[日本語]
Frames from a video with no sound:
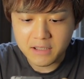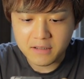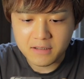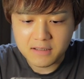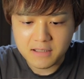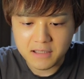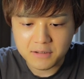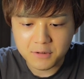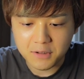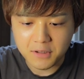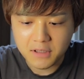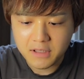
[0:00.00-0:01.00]
いんですけ
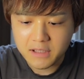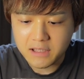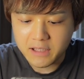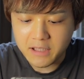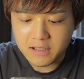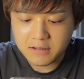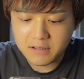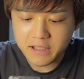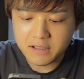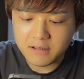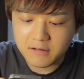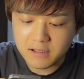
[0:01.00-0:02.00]
ど、左威嚇入っ
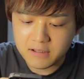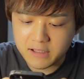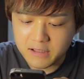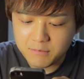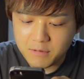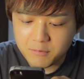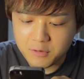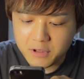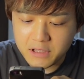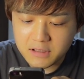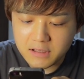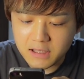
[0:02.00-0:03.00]
てるからね、まあ、もう一
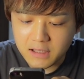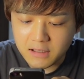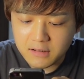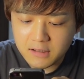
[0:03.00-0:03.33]
旦